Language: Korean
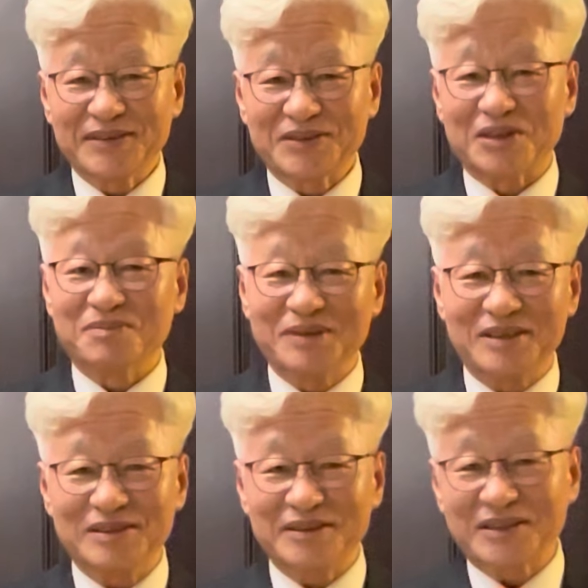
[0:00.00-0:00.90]

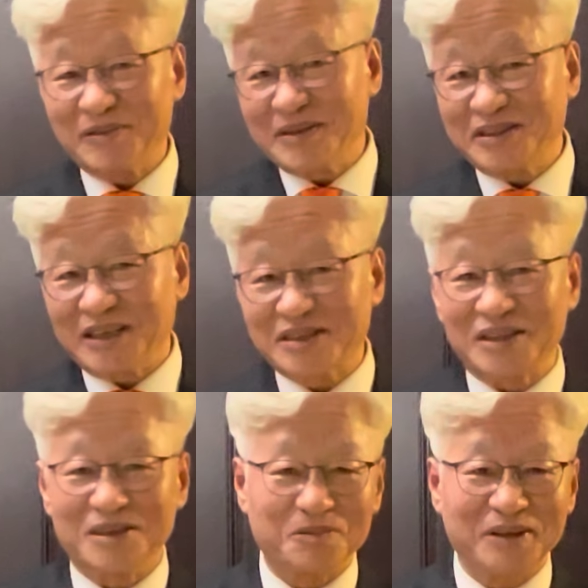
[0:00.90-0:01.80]
정말 사회적
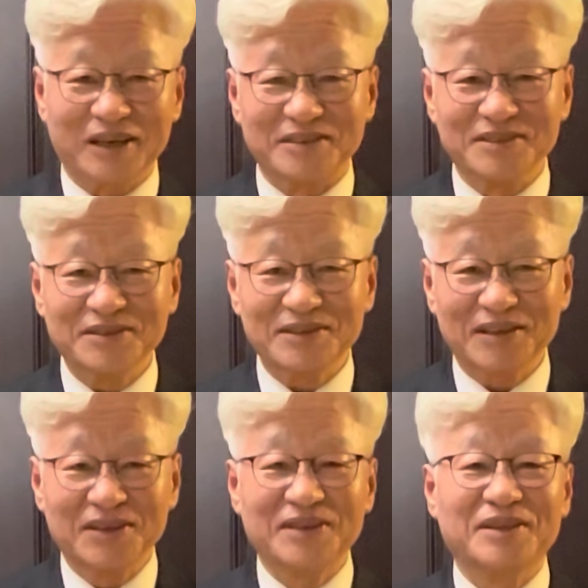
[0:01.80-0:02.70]
약자를 위한
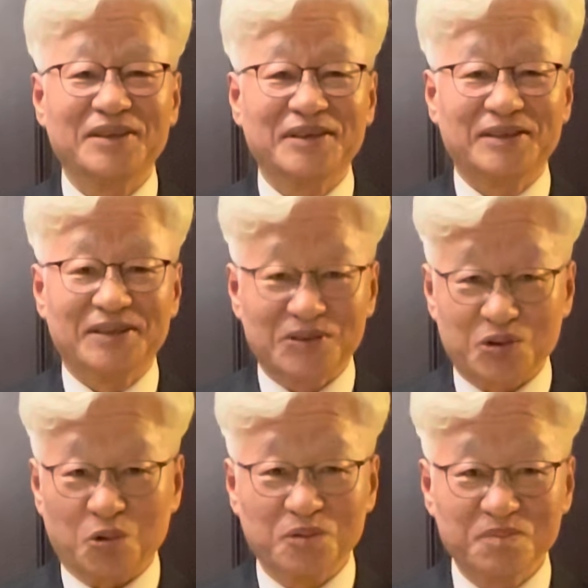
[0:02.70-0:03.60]

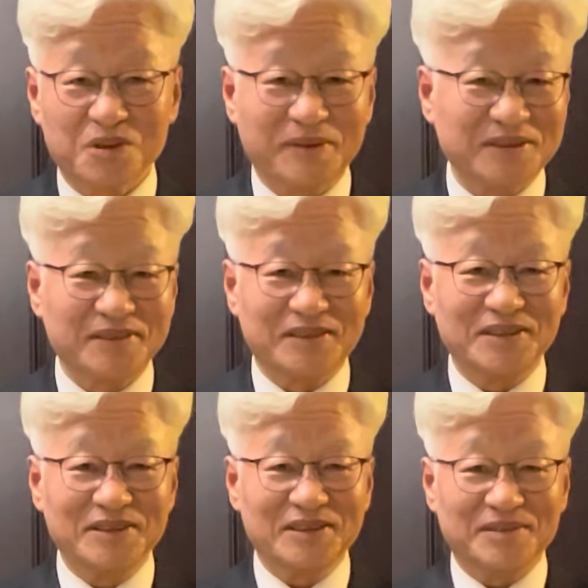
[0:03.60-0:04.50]
좋은
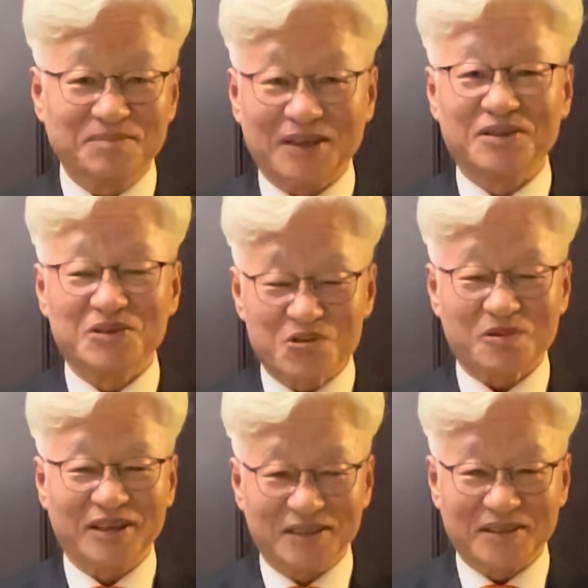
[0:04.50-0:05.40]
법안들을 만들
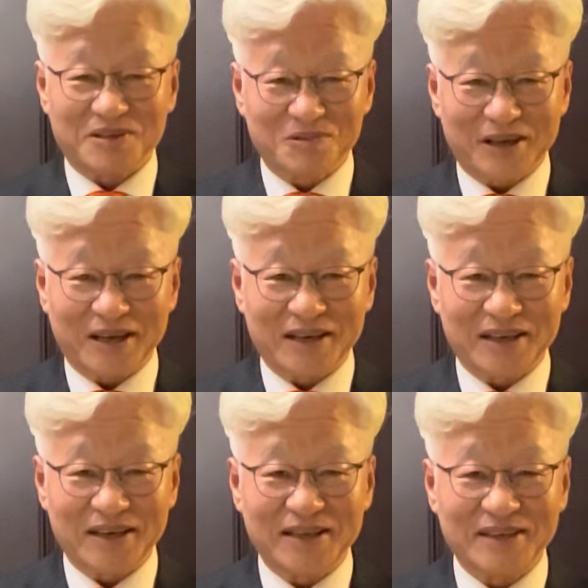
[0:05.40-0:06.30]
수가 있겠구나
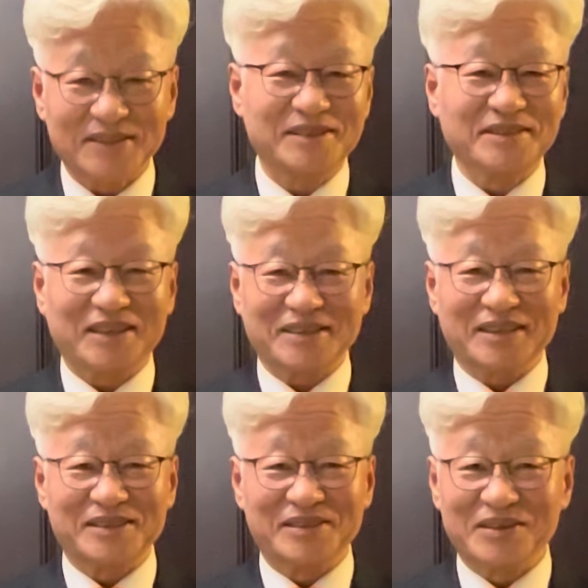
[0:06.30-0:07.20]
그런
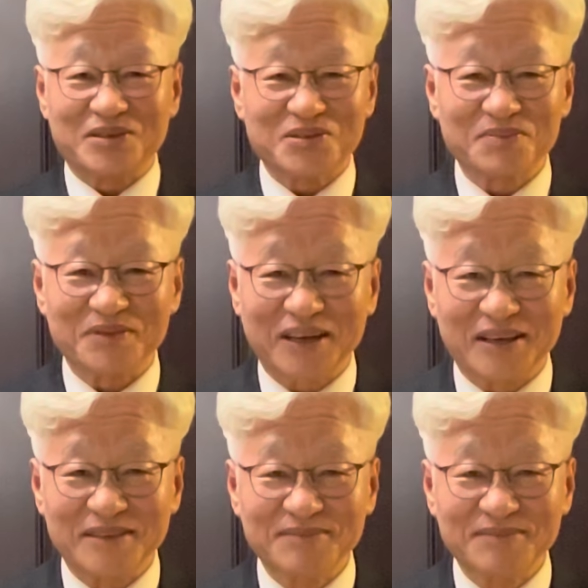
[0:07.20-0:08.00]
생각을 했었습니다.